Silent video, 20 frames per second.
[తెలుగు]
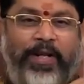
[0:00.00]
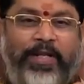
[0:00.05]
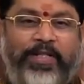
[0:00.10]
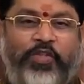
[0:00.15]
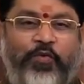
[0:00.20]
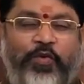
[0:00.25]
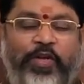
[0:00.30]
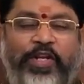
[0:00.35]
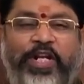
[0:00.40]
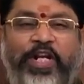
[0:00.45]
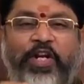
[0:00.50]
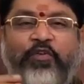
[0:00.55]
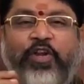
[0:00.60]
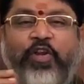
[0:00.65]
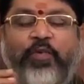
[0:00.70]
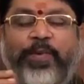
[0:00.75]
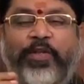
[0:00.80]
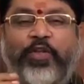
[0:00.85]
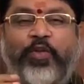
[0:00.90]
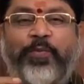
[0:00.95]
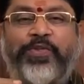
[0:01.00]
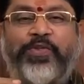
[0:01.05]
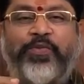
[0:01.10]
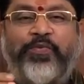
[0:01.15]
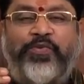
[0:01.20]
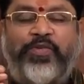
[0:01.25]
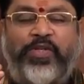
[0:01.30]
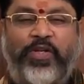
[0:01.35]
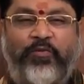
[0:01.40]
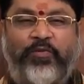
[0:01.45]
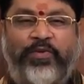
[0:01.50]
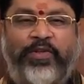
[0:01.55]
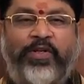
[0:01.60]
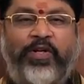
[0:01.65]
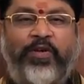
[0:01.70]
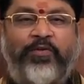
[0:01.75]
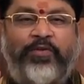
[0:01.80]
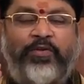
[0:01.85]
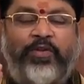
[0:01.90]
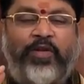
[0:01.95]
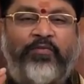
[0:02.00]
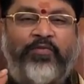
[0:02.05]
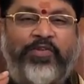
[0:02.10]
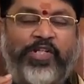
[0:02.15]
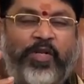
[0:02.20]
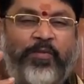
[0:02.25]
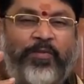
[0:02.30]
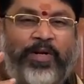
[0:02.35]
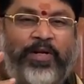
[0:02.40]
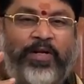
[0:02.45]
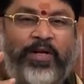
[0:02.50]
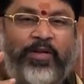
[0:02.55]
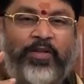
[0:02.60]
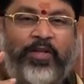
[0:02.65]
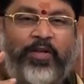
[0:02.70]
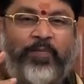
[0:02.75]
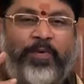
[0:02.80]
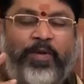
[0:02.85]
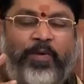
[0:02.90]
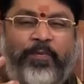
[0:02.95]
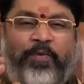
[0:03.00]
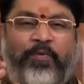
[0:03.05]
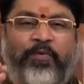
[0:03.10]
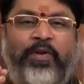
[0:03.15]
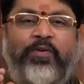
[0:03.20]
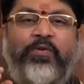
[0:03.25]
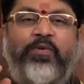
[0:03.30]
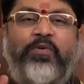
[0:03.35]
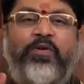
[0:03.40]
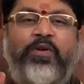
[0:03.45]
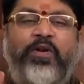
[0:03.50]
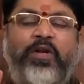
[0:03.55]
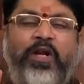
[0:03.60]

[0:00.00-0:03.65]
రాశి వారు రెండు వేల పంతొమ్మిది సంవత్సరం ఏ విధంగా ఉంటున్న విషయాన్ని మాట్లాడుతున్నప్పుడు ఇప్పటివరకు